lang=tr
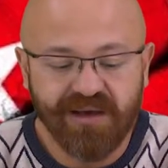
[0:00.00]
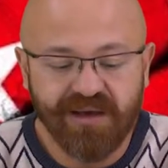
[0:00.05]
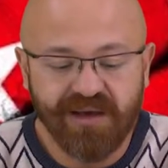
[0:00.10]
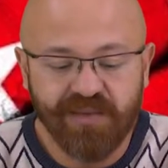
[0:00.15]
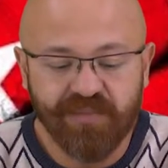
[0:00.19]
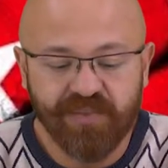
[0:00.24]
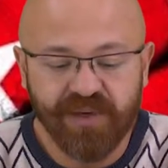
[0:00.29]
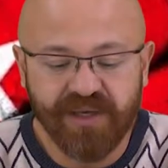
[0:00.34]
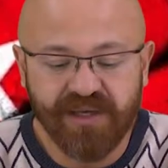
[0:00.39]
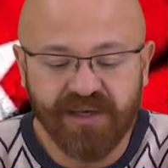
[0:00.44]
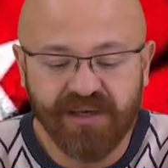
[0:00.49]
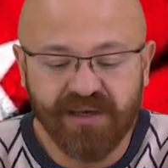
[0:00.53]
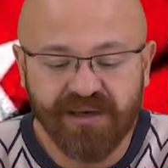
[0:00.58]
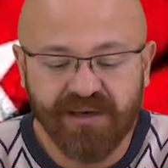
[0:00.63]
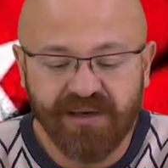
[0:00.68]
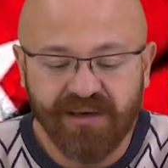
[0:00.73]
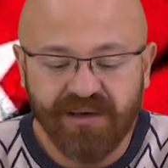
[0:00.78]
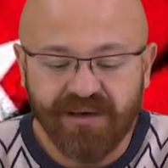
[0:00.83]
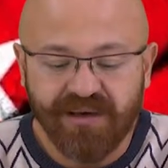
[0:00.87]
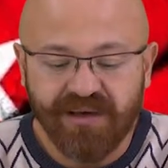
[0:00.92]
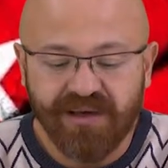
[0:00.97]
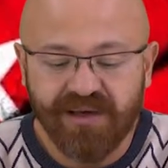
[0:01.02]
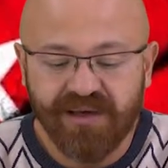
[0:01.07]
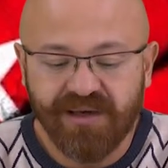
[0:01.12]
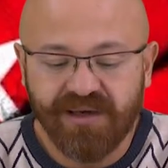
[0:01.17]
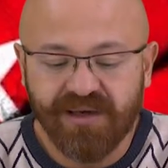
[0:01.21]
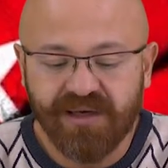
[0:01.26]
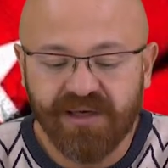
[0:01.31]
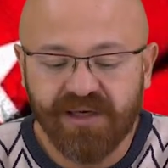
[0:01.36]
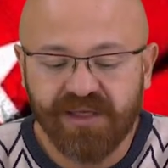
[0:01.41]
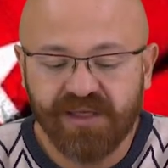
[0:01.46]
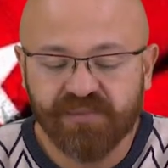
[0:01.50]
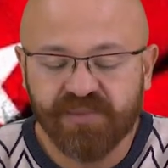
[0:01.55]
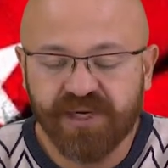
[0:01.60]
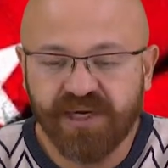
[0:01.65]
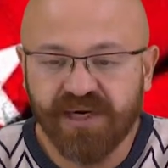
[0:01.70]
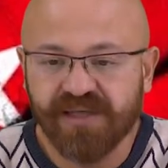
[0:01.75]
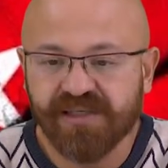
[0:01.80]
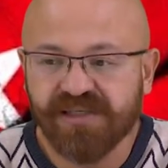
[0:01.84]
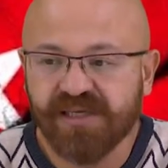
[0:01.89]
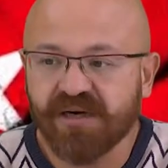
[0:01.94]
e peki e,
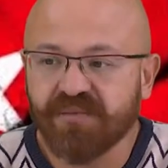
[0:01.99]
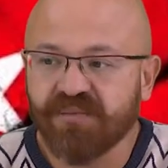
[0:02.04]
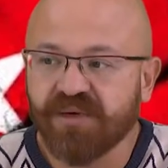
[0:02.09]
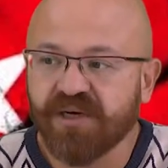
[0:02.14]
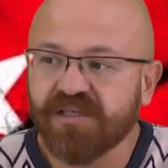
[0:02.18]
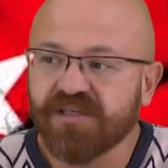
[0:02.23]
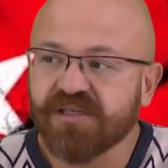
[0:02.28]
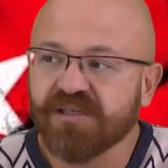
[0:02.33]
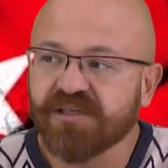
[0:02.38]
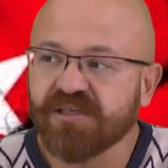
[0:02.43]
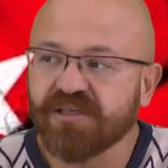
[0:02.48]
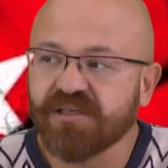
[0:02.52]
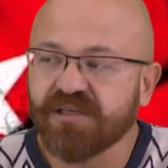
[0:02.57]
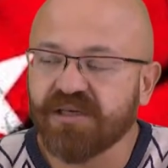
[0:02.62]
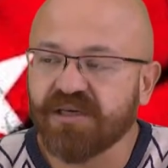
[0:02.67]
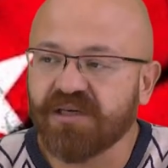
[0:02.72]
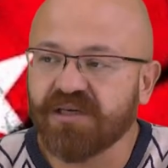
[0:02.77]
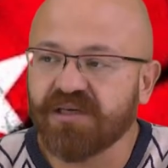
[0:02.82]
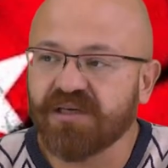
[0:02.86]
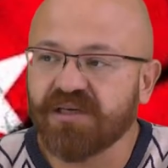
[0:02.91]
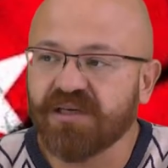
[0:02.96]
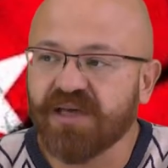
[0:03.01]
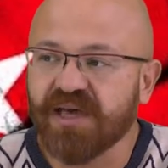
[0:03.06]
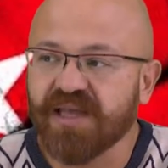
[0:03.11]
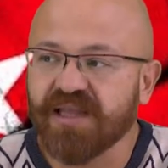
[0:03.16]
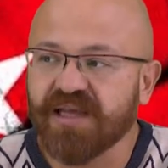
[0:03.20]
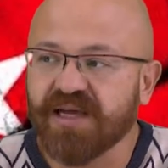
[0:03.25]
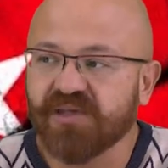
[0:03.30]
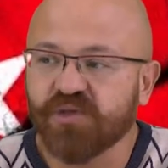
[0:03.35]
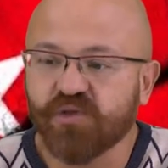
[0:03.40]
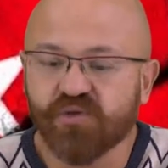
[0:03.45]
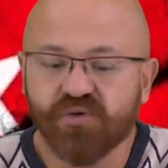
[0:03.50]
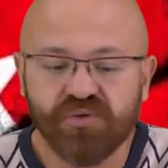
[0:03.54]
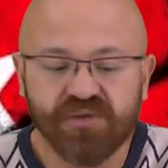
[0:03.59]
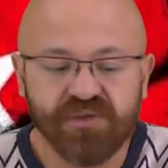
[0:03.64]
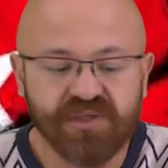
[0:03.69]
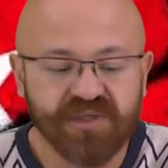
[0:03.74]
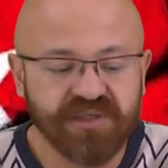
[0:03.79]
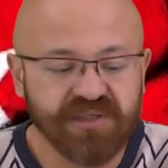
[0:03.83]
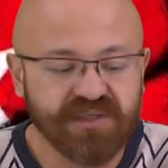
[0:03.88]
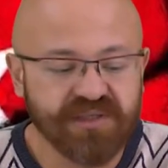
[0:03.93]
ben Azerbaycan'ı e, enerji
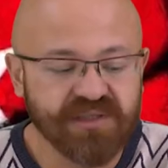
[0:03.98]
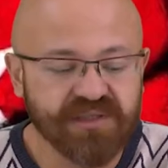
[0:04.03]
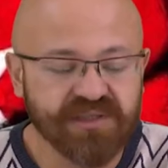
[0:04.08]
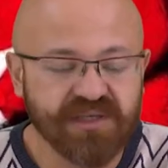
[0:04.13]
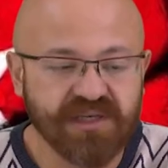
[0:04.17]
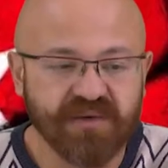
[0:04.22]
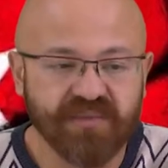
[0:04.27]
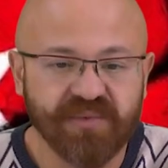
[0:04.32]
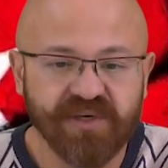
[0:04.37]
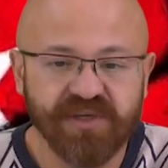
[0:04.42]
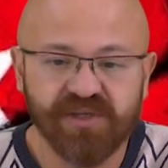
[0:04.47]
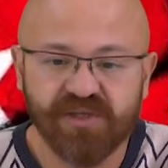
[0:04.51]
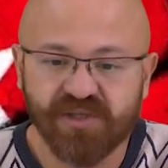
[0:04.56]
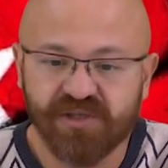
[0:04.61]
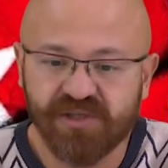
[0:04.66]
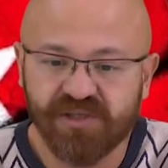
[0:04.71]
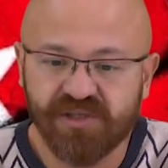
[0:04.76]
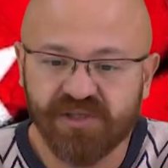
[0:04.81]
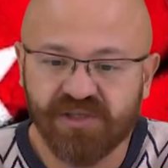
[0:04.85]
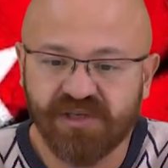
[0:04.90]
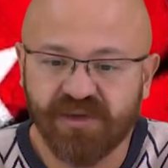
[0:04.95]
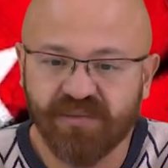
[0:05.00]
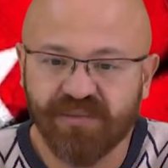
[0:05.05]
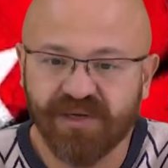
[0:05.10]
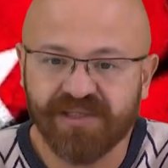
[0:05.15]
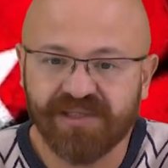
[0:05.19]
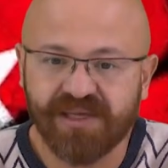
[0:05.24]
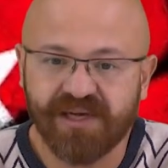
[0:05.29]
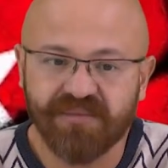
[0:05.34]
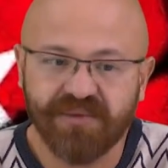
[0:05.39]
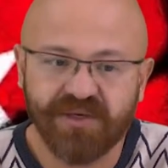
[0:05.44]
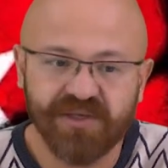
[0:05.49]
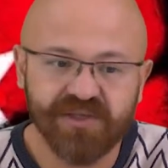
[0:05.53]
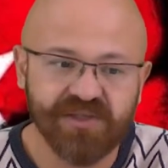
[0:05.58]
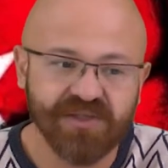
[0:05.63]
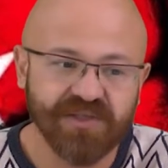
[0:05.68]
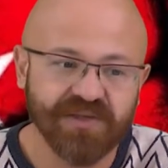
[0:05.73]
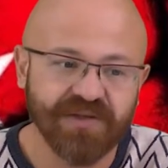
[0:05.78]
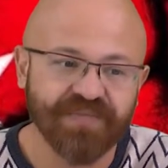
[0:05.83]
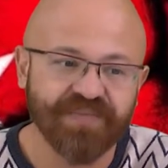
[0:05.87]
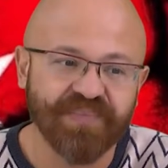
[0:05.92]
yollarını tıkamaya çalışırsam
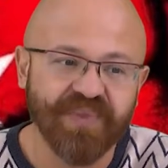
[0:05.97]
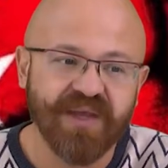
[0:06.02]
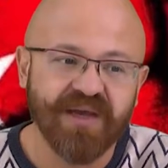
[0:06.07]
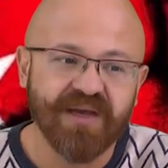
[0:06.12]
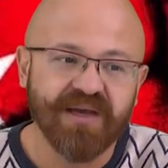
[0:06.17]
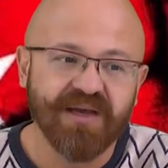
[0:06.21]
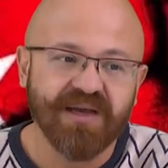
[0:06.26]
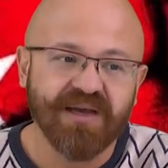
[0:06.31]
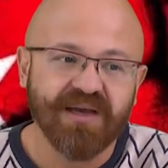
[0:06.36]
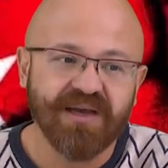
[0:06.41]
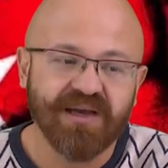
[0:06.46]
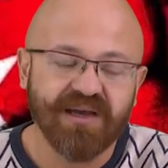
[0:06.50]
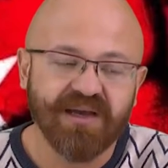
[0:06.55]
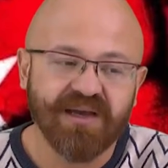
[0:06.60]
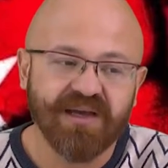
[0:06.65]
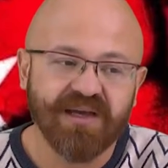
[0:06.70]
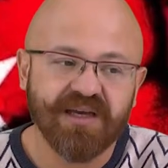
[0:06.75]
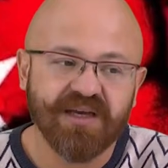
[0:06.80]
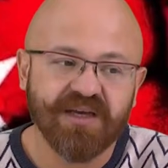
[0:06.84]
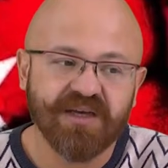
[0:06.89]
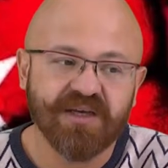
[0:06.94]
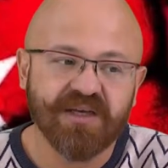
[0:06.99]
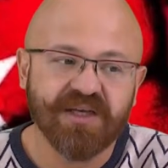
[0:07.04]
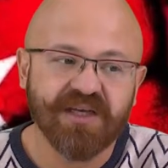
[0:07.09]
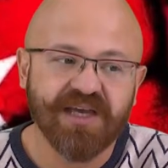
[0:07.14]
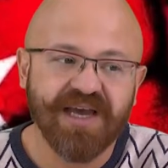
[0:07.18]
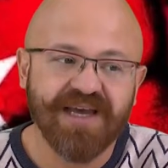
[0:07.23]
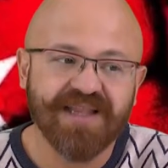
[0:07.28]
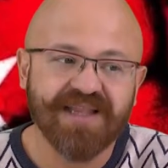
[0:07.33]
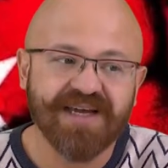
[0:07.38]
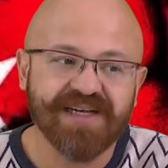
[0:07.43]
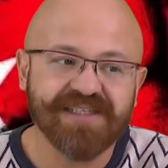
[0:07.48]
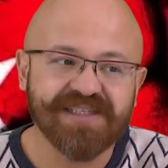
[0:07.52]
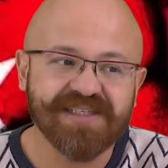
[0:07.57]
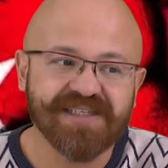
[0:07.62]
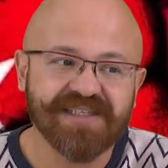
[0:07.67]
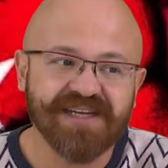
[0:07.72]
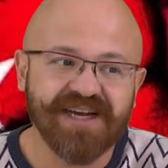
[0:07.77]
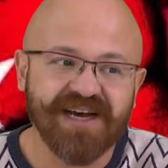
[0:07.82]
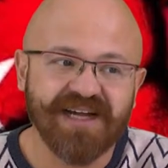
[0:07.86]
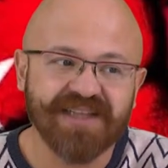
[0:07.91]
Azerbaycan'ın e,
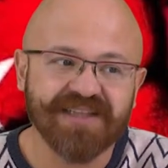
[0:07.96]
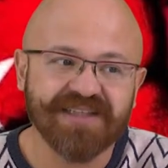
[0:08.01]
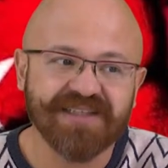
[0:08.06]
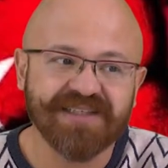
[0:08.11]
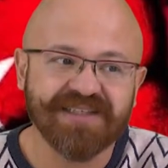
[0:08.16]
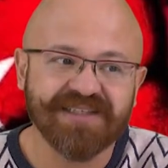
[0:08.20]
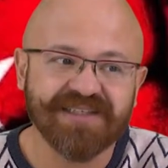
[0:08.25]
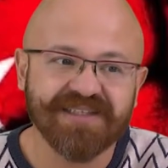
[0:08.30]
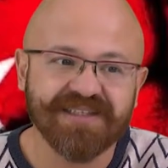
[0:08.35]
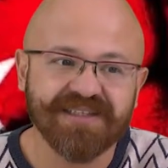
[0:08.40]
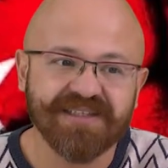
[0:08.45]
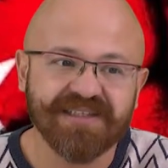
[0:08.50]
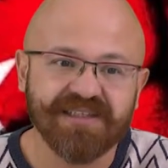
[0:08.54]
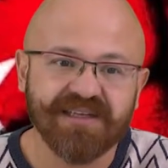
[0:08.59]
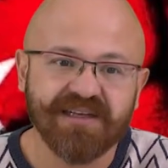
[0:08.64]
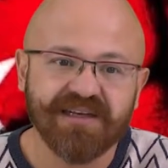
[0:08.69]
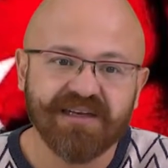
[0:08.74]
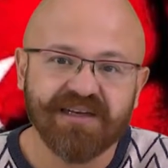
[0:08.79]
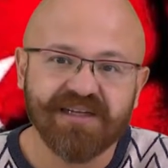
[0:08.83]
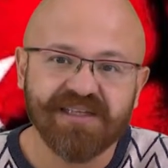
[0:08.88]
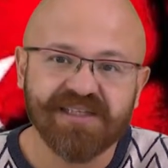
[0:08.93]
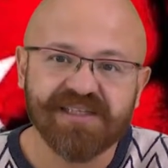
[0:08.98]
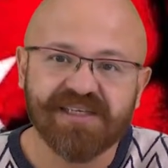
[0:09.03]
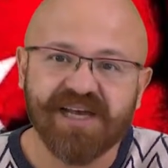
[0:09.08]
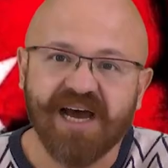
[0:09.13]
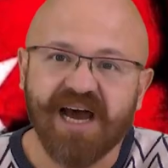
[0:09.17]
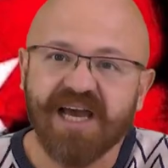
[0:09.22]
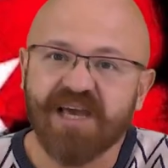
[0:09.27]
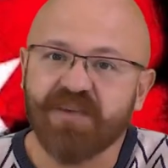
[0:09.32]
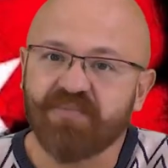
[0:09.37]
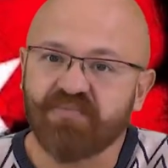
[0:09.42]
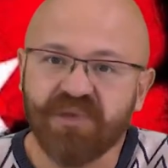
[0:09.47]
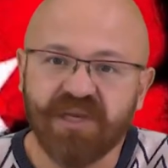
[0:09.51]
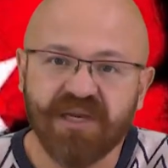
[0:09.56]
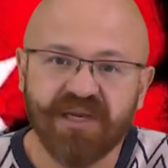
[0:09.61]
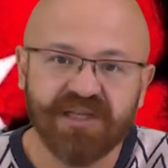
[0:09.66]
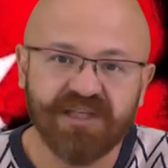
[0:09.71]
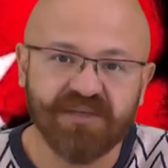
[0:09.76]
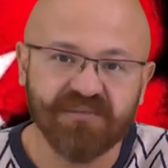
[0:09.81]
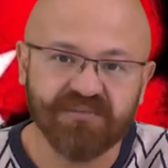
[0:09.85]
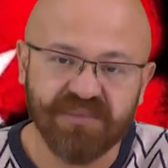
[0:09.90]
enerji hatlarının
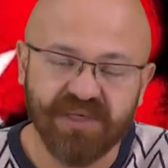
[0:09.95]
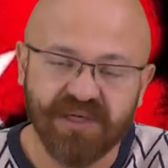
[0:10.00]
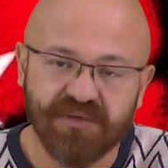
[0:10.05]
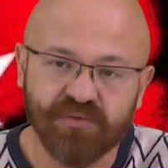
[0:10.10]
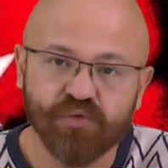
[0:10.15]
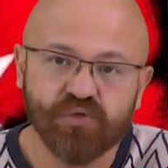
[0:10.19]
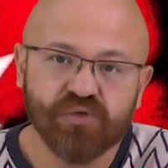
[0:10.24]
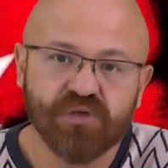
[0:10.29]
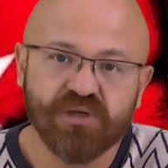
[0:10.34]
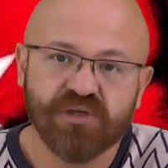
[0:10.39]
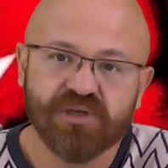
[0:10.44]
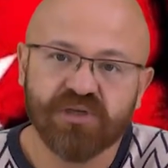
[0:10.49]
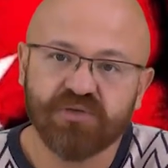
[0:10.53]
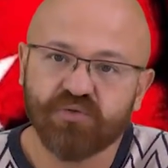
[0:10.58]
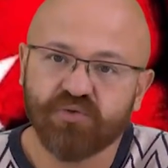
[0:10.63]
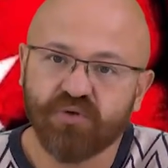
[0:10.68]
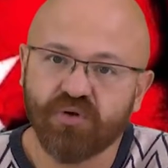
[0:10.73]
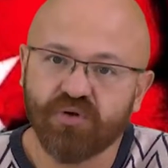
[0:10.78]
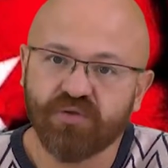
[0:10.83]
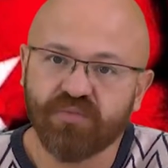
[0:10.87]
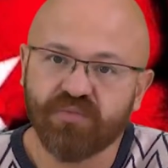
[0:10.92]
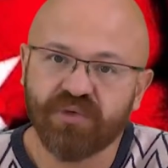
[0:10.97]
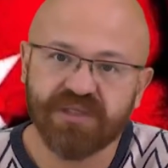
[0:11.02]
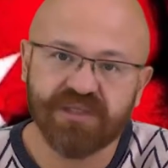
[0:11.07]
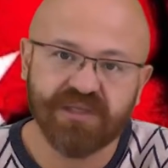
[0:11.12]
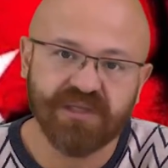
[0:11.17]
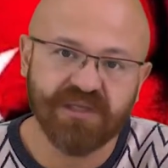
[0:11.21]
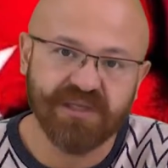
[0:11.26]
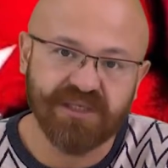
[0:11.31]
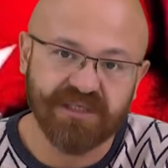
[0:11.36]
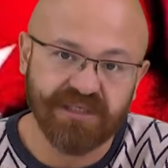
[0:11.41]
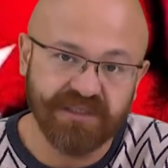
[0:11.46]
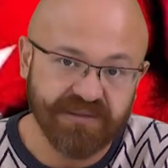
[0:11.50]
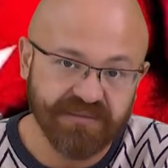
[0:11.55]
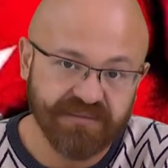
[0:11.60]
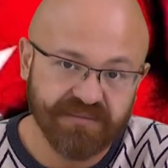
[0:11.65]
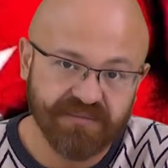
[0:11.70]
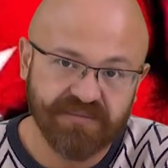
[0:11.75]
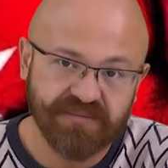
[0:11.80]
sahipleri kimler? %44'ü Batılıların.